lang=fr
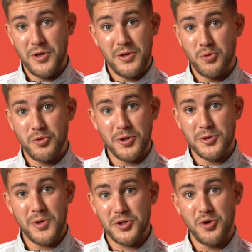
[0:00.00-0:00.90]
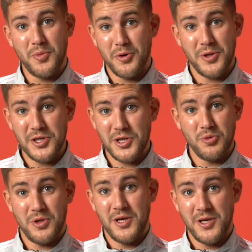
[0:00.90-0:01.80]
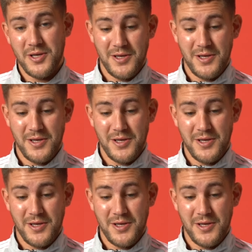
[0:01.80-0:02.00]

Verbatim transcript: et tout le temps le soir, je le prenais, j'écoutais.